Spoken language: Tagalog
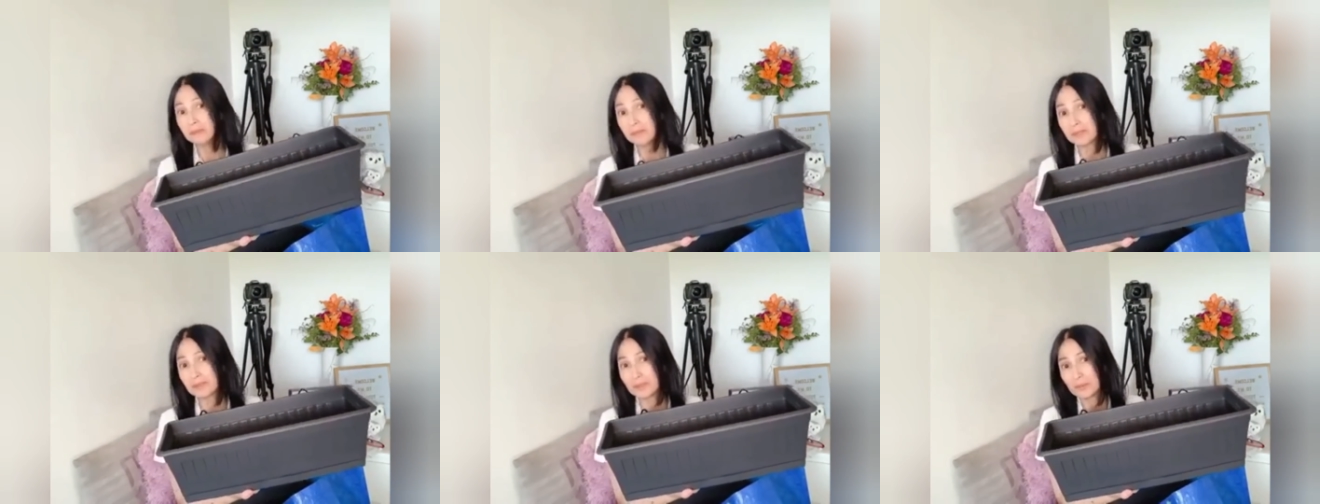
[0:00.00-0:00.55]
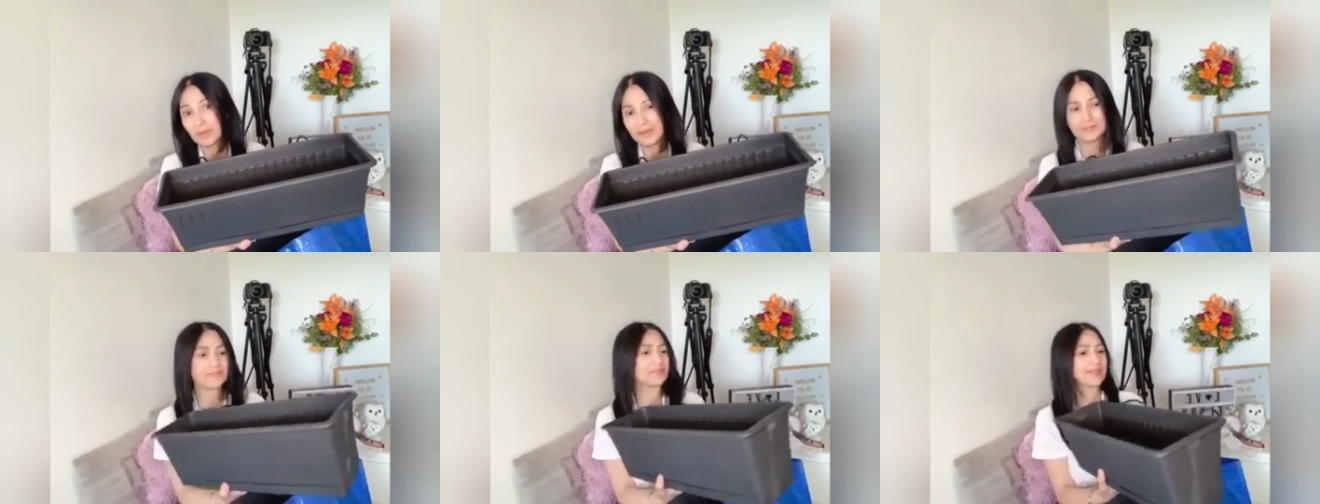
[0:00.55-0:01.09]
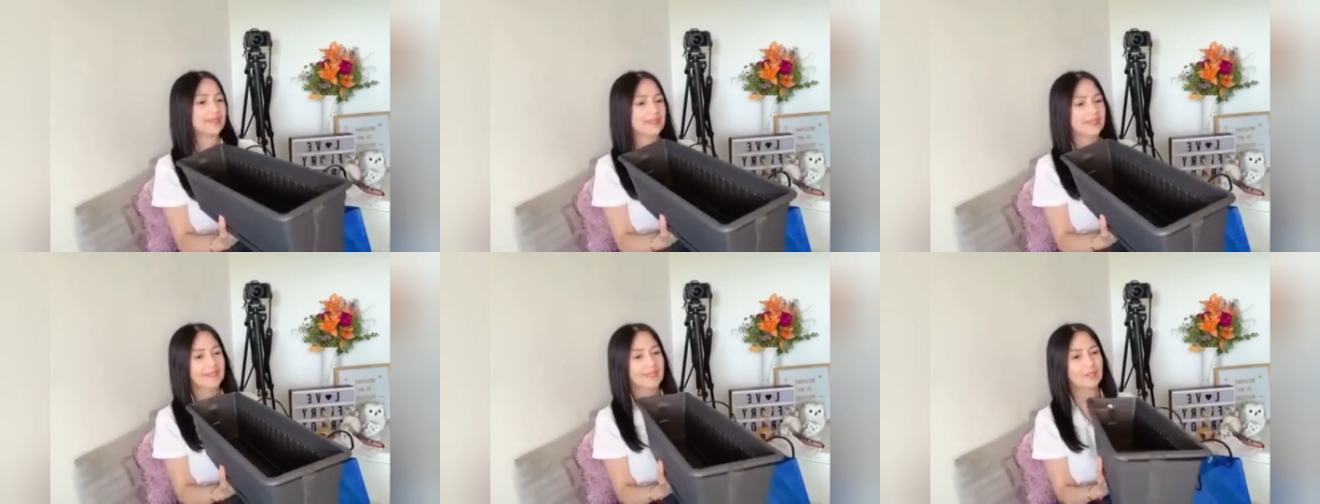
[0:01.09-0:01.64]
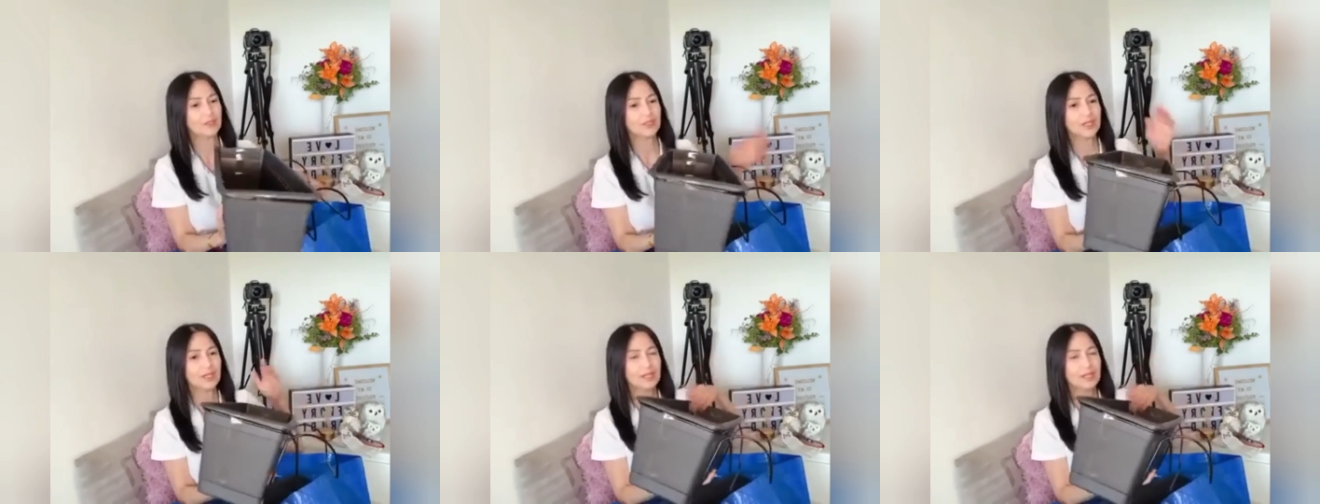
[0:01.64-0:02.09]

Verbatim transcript: Meron daw ba? Ito siya.